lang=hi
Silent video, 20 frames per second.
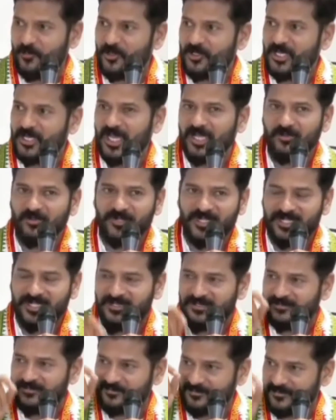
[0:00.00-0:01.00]
बोनाल हुए
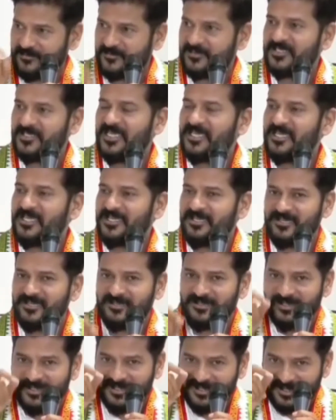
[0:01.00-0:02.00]
ये
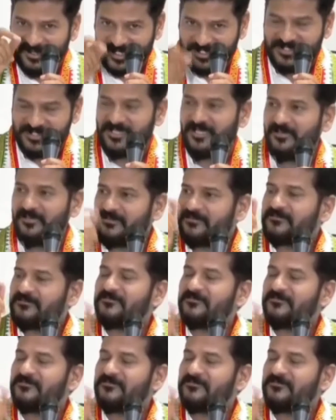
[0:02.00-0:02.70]
असल